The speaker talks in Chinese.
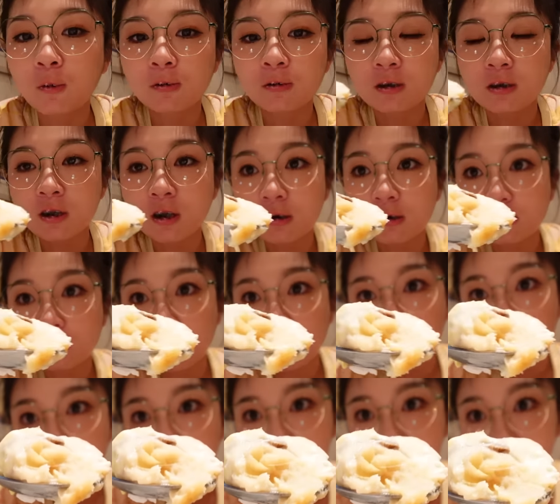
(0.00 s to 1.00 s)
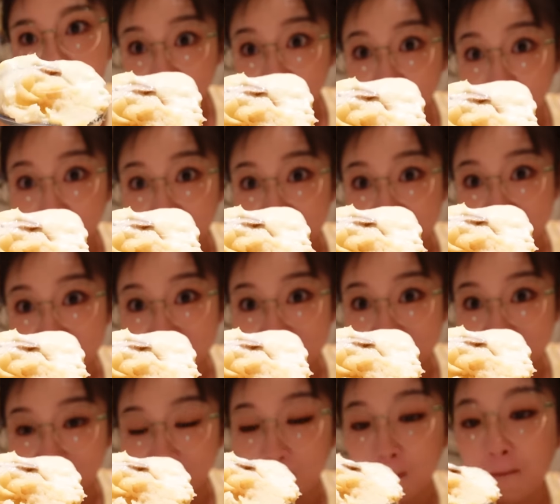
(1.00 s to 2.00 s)
豆泥也是这种特别细
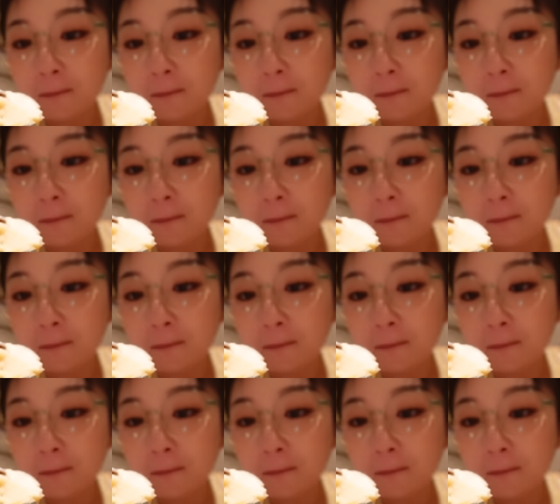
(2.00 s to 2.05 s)
的，